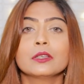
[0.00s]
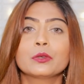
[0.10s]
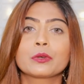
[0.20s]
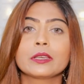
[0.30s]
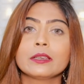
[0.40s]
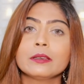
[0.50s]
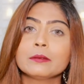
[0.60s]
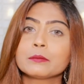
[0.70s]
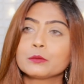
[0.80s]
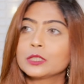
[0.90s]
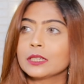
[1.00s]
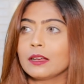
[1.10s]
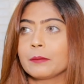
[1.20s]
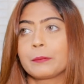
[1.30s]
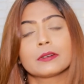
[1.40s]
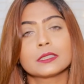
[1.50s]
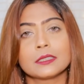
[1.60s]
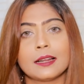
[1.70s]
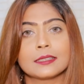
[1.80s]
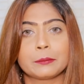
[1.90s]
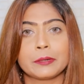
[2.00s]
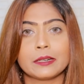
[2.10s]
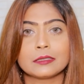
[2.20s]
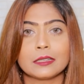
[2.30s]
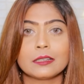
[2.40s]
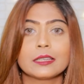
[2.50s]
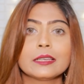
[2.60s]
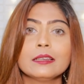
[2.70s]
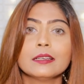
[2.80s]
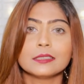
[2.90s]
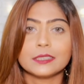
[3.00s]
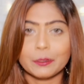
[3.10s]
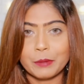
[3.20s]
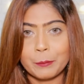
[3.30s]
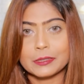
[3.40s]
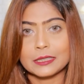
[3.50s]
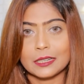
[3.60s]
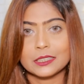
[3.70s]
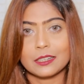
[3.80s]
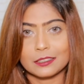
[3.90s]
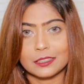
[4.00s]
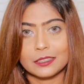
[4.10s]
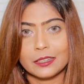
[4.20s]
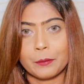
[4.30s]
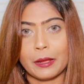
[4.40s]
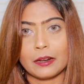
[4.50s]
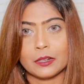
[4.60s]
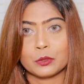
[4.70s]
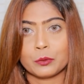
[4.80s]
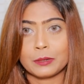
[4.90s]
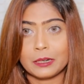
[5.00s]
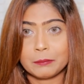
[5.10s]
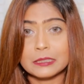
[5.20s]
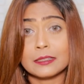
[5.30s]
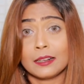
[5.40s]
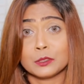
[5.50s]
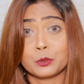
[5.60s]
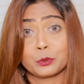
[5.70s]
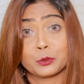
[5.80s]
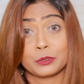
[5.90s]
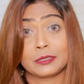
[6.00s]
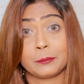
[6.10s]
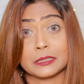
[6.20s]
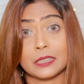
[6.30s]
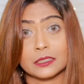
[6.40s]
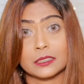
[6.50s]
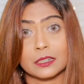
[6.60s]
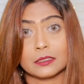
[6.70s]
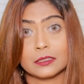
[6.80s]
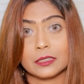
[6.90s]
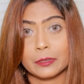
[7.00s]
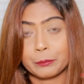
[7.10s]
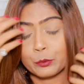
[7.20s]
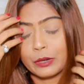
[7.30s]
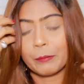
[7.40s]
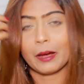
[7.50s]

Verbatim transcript: क्योंकि मुझे पर्सनल एक्सपीरियंस है कि जब मैं मसाज करती थी ना पहले तो मतलब इतना ज़ोर ज़ोर से मसाज करती थी कि पूरे